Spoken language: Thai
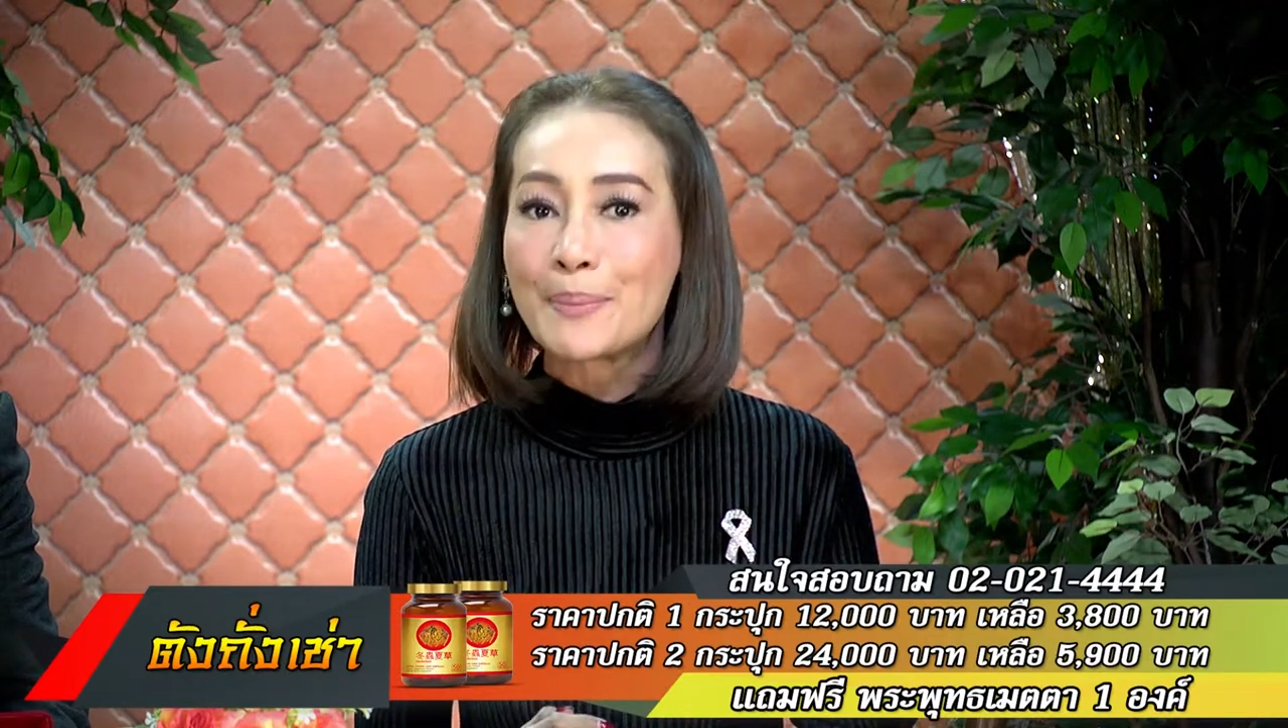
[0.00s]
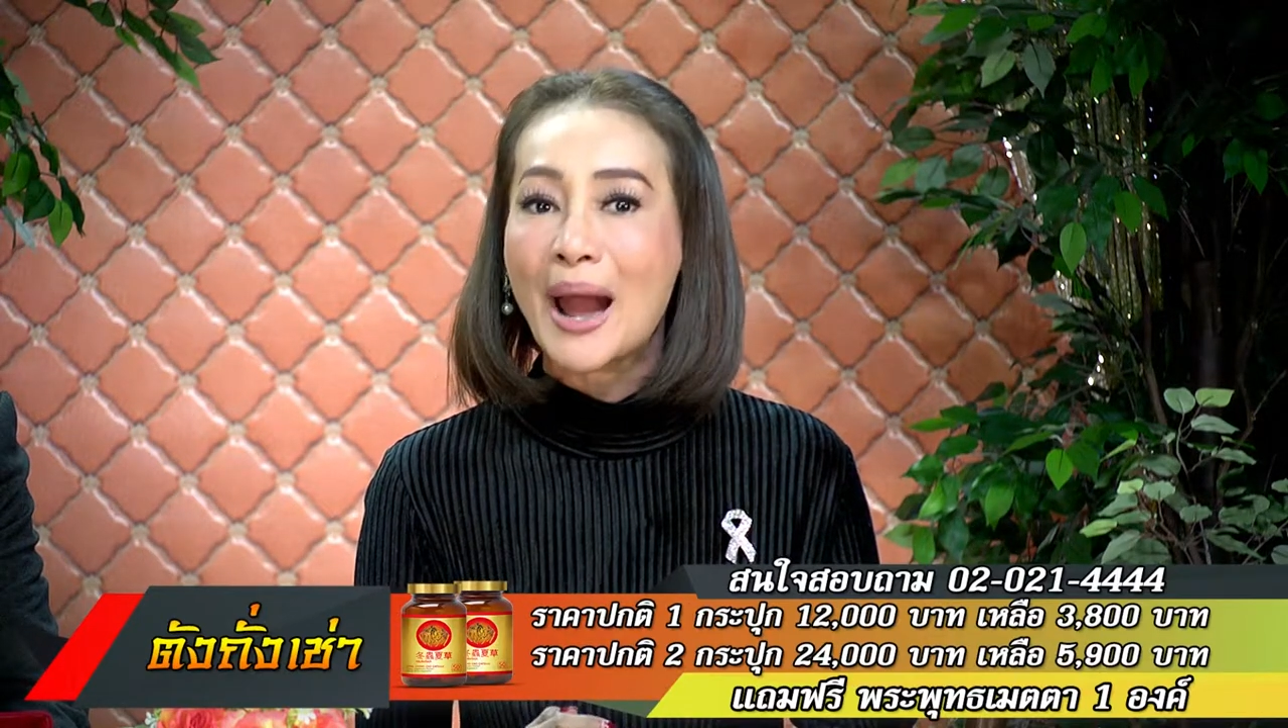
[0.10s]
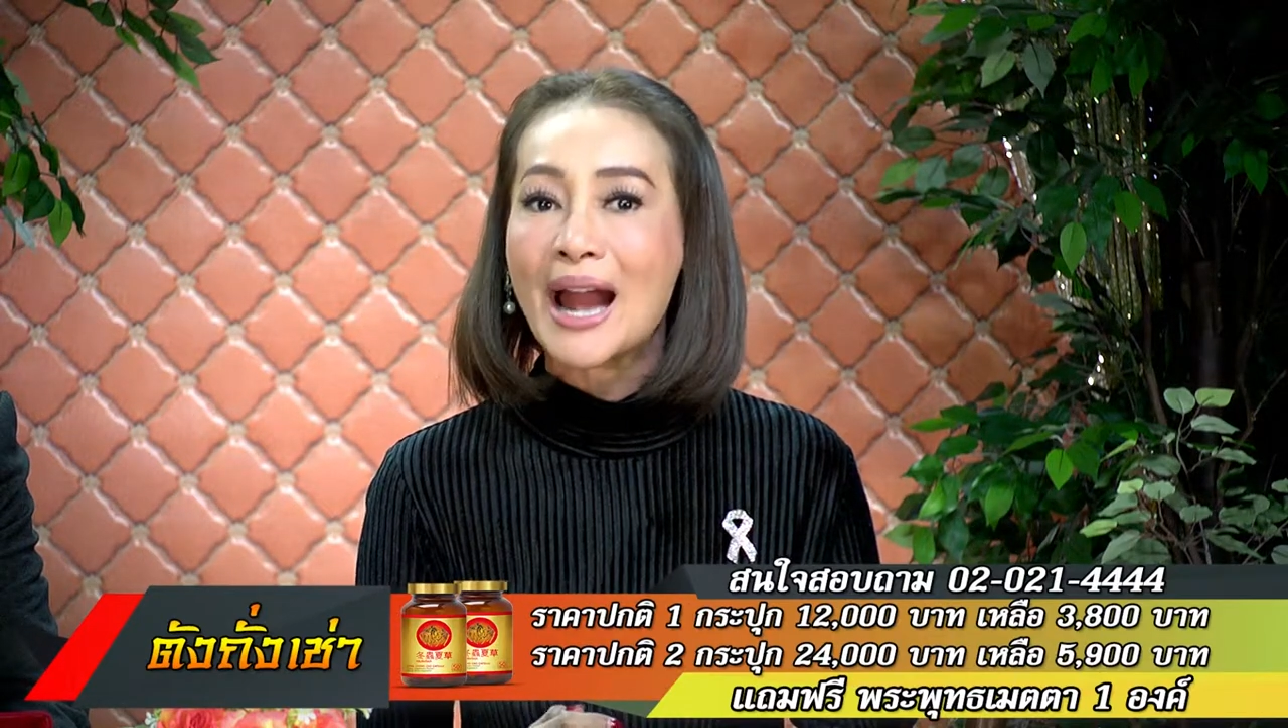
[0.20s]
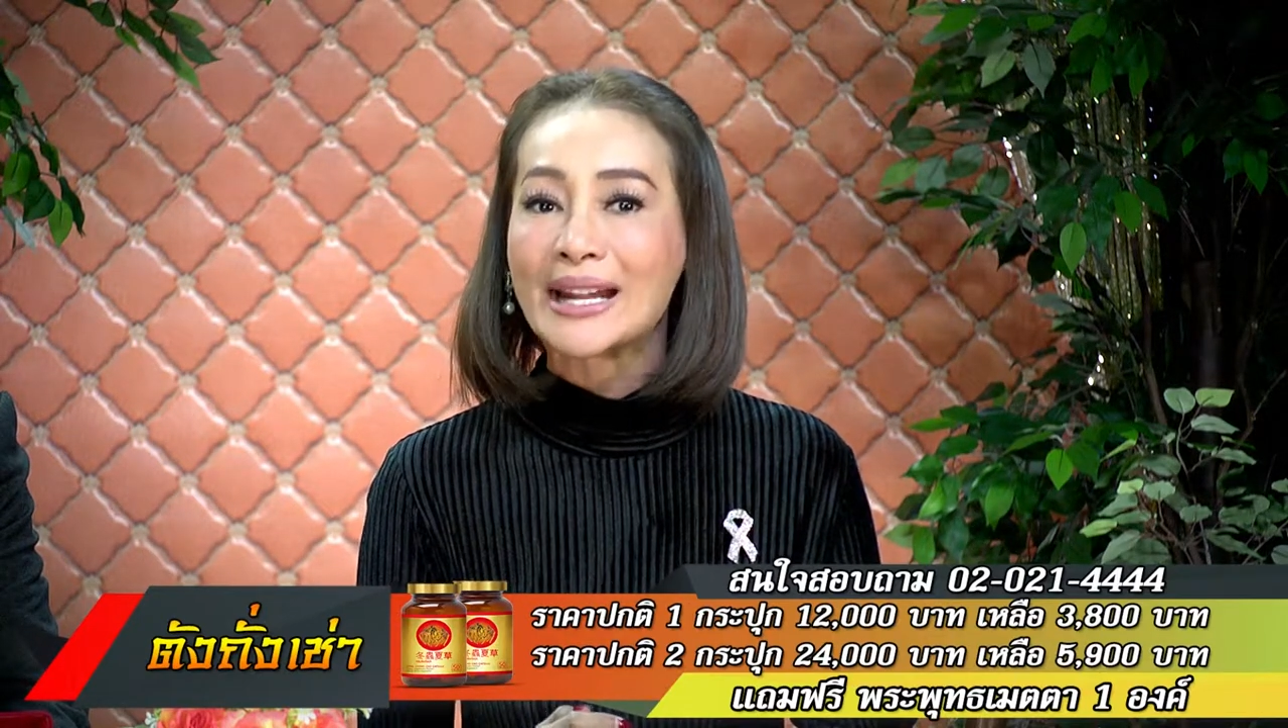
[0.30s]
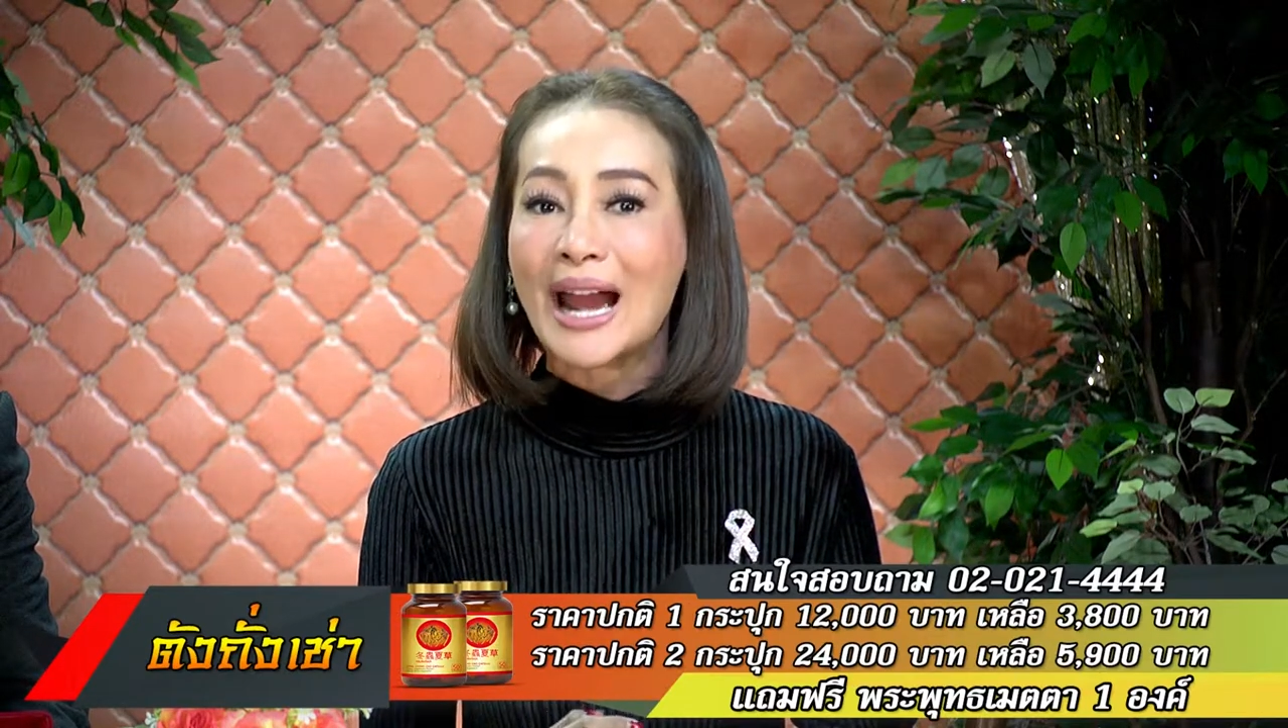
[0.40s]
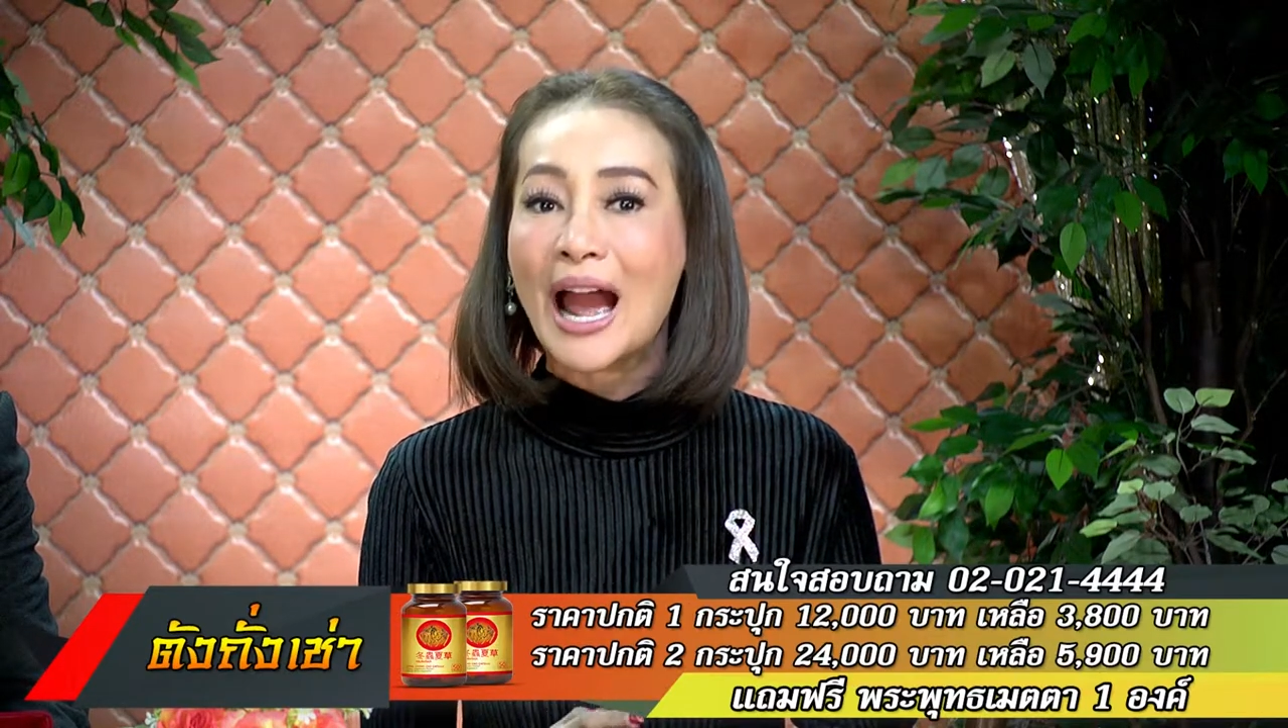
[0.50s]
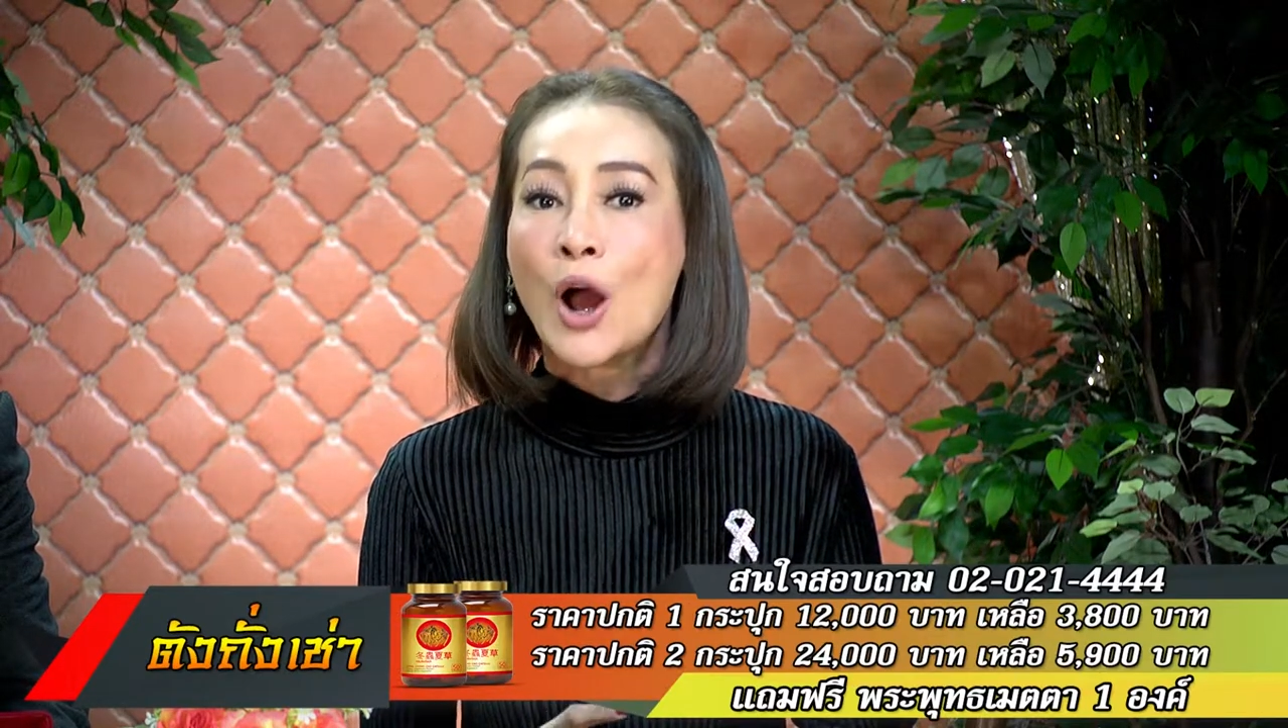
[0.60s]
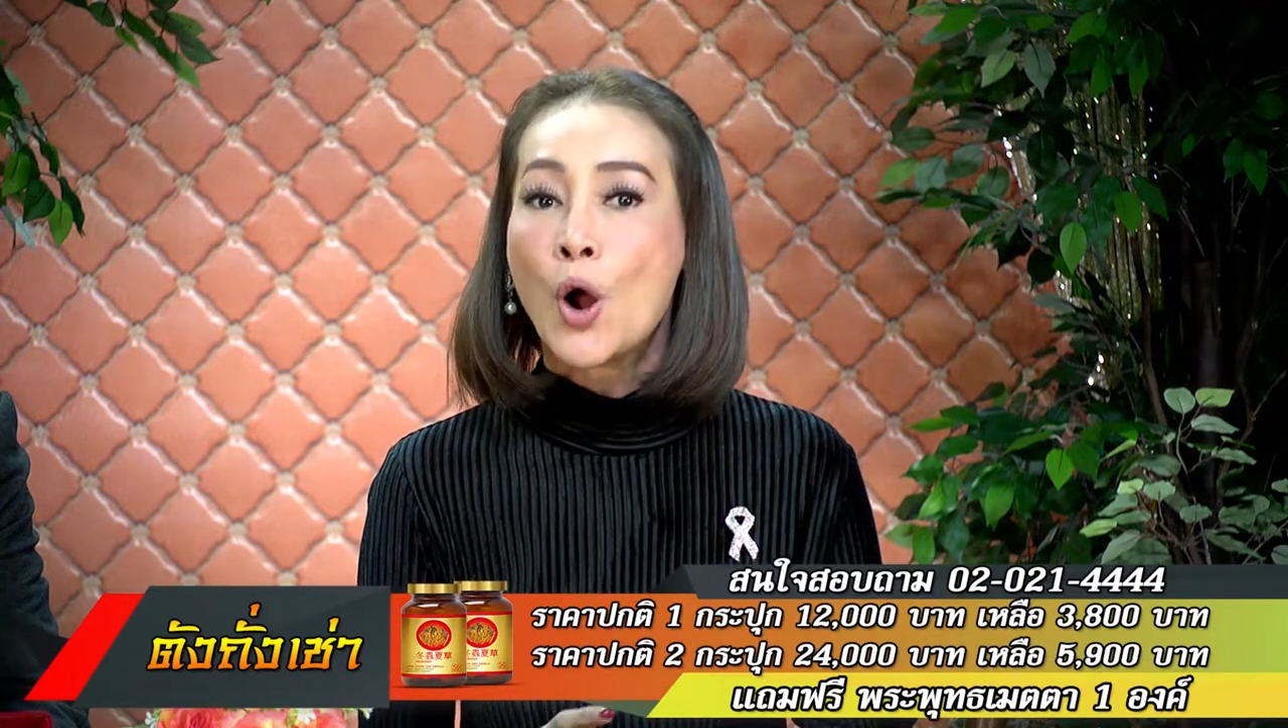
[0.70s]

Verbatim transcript: บ้างนะคะ